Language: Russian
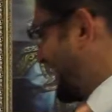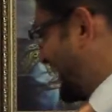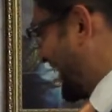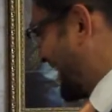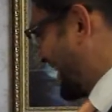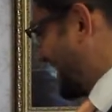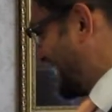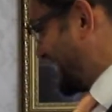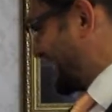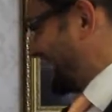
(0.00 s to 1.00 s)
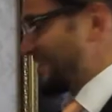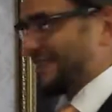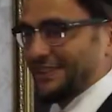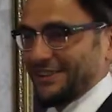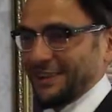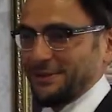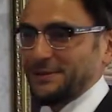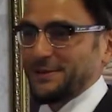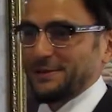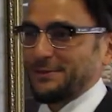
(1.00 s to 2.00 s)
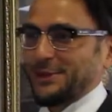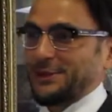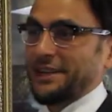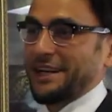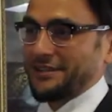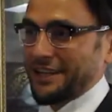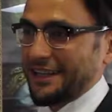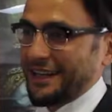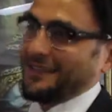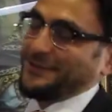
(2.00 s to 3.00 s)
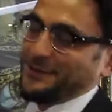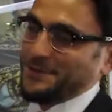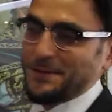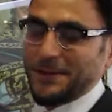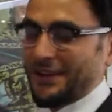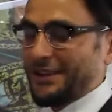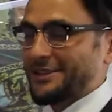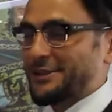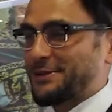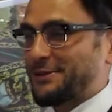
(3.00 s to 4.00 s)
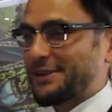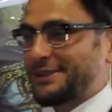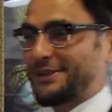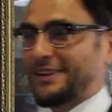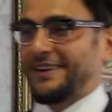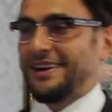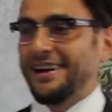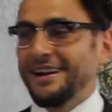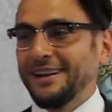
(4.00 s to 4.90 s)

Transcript: Да, да, да. Недавно мне вот таким образом пришлось ехать в Шанхай. Ну, мне понравилось, очень было здорово.